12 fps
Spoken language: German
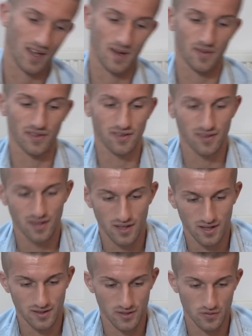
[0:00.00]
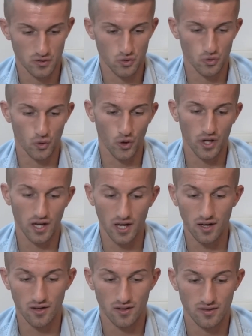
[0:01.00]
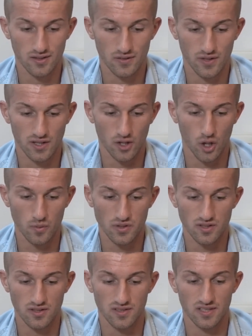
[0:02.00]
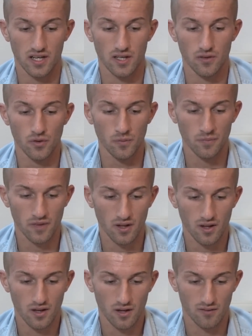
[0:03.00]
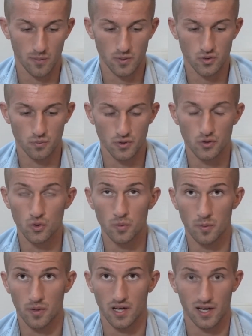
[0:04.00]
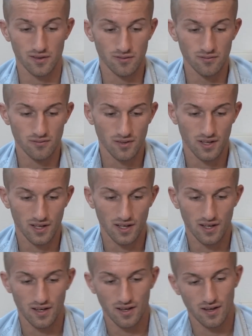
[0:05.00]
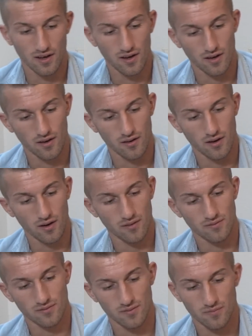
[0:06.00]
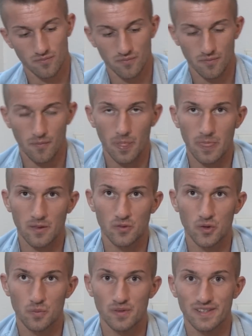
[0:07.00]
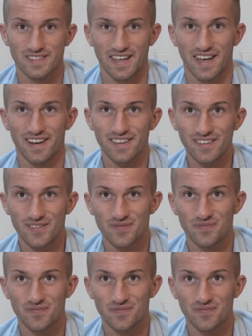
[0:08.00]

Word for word: Ähm, das war zu Neujahr, das war in der Hauptstadt in Sarajevo. Waren wir zu Besuch bei Bekannten. Ja, natürlich ein bisschen zeichnen.